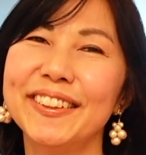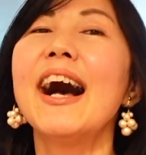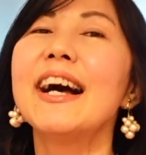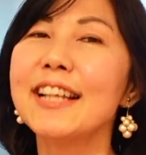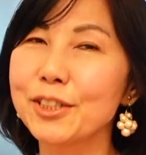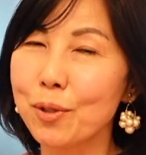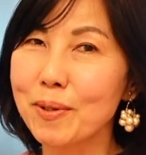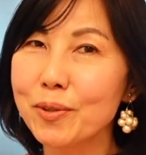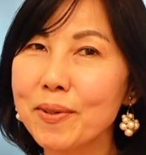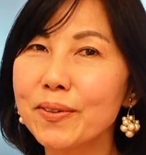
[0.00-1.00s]
話を
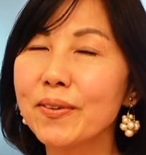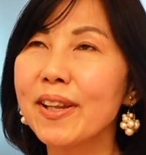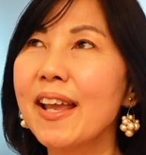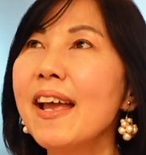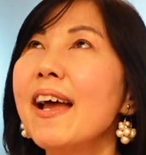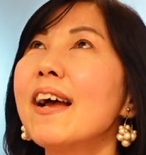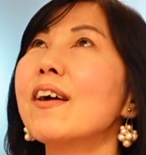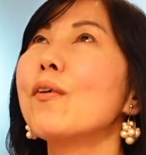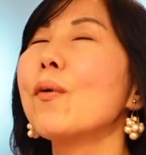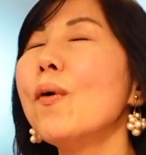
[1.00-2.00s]
まとめるとね
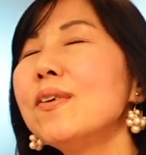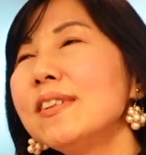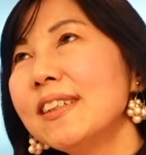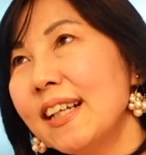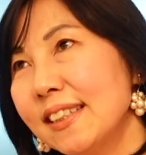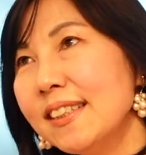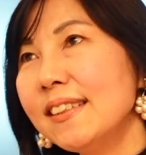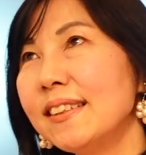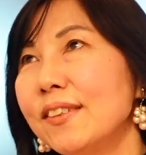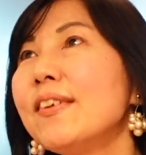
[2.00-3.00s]
婚
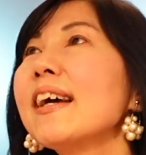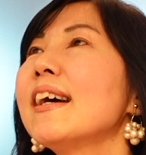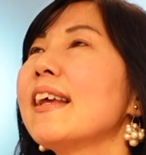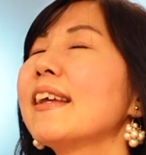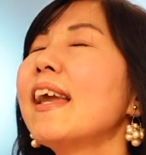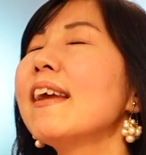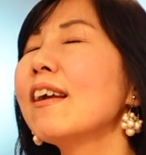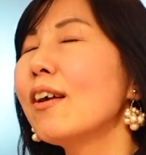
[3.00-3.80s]
活の中で結